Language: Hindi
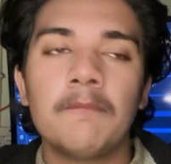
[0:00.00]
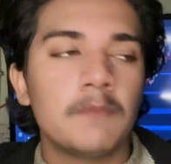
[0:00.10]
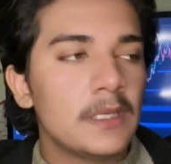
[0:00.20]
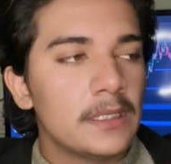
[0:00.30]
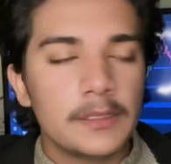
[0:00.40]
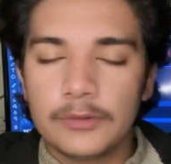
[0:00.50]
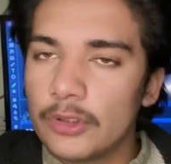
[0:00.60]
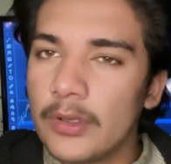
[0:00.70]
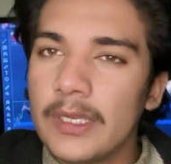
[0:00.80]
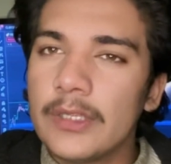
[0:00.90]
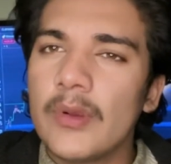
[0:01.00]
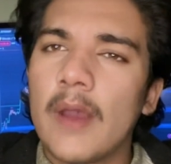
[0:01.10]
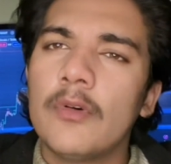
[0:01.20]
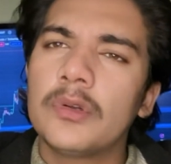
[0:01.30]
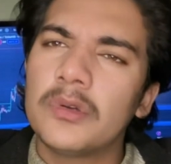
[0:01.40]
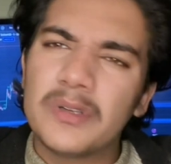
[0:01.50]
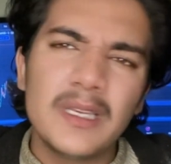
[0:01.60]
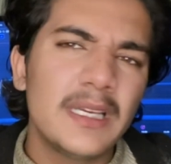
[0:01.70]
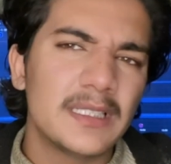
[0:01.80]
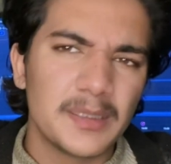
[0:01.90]
ज्वाइनिंग जो है वो टोटली
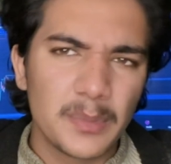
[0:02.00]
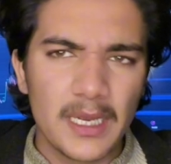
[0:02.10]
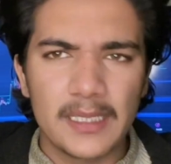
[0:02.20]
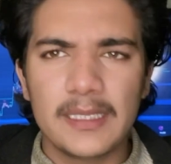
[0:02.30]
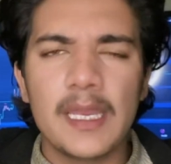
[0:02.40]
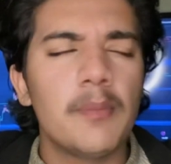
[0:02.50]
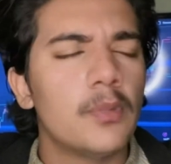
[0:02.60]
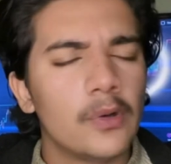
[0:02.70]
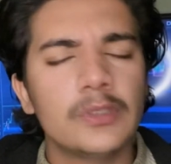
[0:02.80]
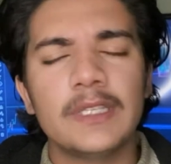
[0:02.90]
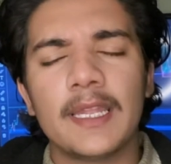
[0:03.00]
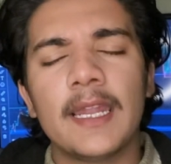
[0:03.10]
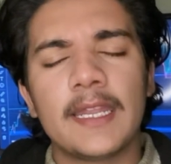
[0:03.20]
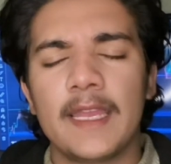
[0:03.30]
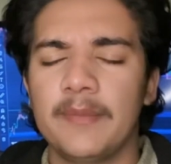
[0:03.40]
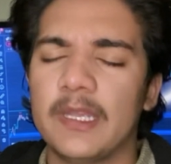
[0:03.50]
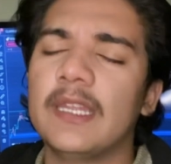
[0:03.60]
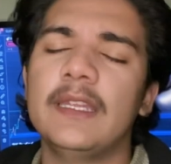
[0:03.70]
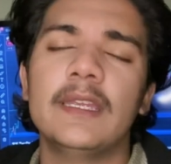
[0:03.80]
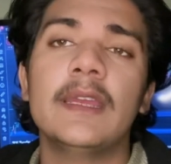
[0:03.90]
ख़त्म कर दी है बहुत ज़्यादा टाइम के
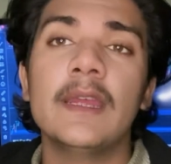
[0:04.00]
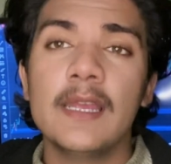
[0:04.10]
लिए